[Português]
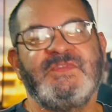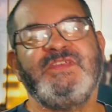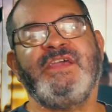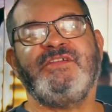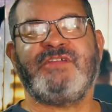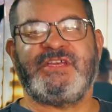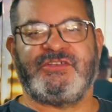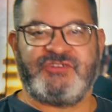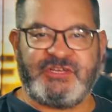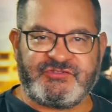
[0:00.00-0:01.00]
E é isso
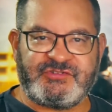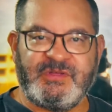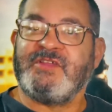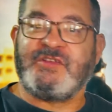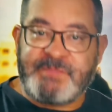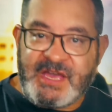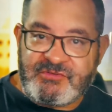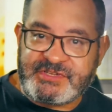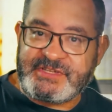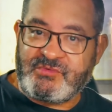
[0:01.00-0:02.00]
aí, gente.
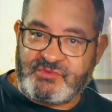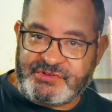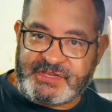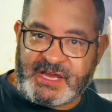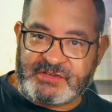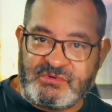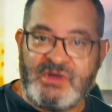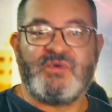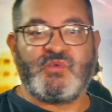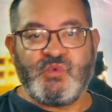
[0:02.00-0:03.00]
Espero que tenham gostado.
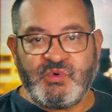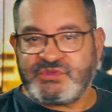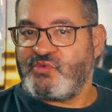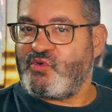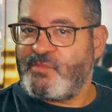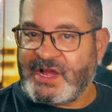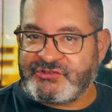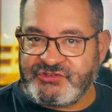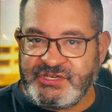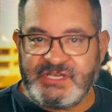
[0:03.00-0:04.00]
Curtam,
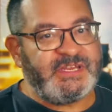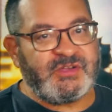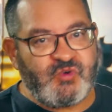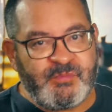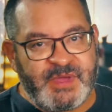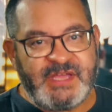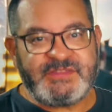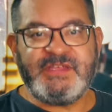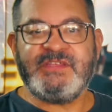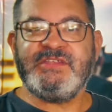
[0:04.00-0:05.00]
compartilhem,
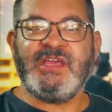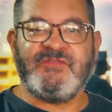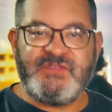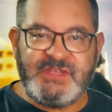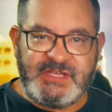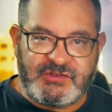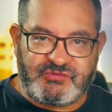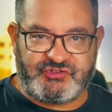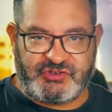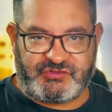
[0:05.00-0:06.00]
comentem e enviem
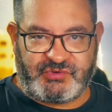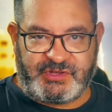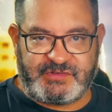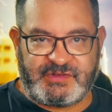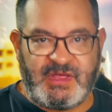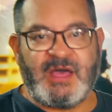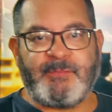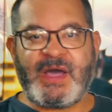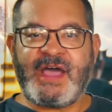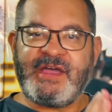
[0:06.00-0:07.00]
sugestões.
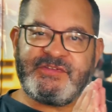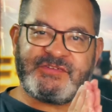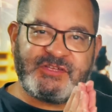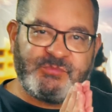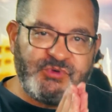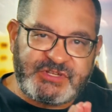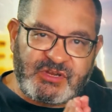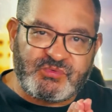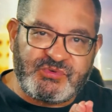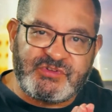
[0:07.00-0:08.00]
Paz e
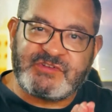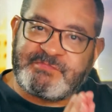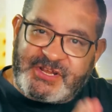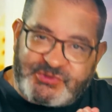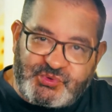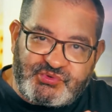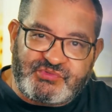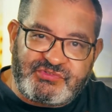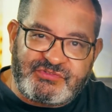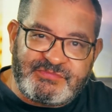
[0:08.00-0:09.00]
muita luz para
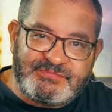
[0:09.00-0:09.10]
todos.